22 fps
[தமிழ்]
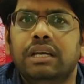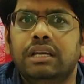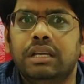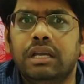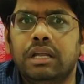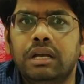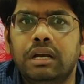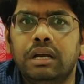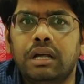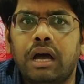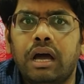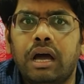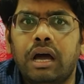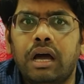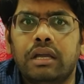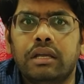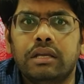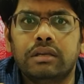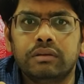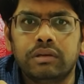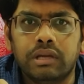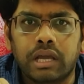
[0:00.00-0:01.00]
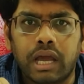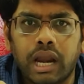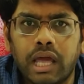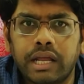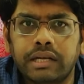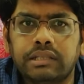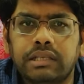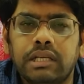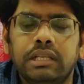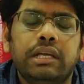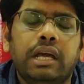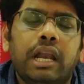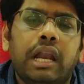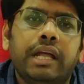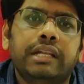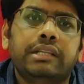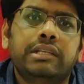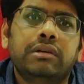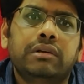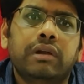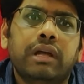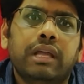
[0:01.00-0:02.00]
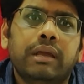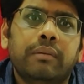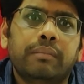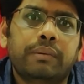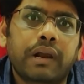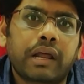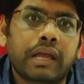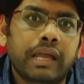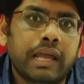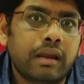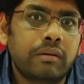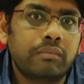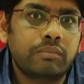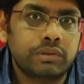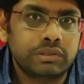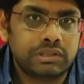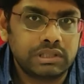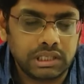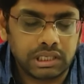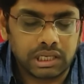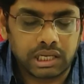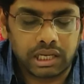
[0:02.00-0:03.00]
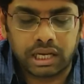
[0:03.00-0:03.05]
என்னடா ஏழாயிரத்துலேருந்து ஏழாயிரத்தி ஐநூறுரூவாய்க்கு எப்போ ஏலம் போச்சு நீங்கள்